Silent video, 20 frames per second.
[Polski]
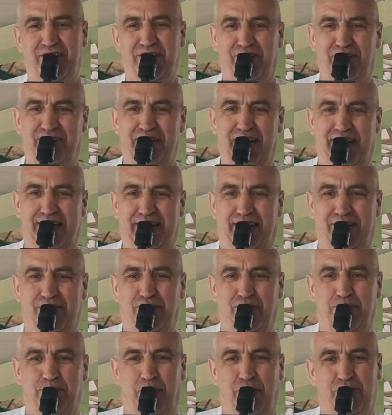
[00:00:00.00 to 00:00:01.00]
Korona
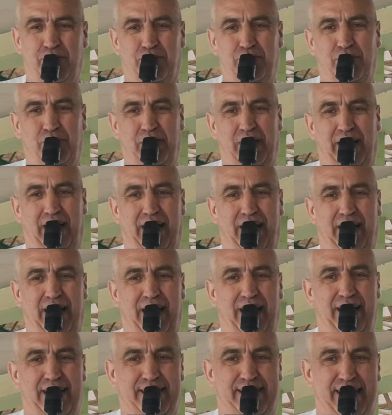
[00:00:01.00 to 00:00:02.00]
Kraków pokonuje
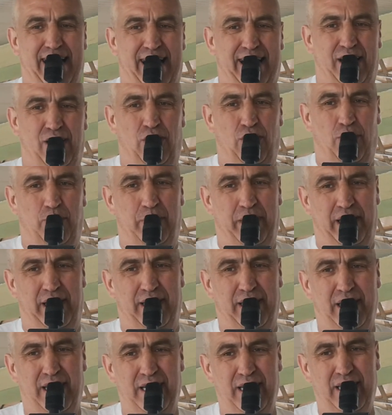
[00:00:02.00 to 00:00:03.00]
e, Star
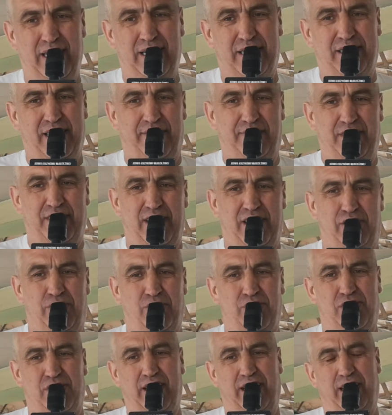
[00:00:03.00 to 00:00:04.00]
Lublin
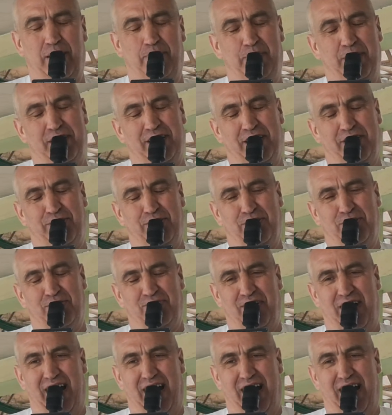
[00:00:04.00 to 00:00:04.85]
94-52.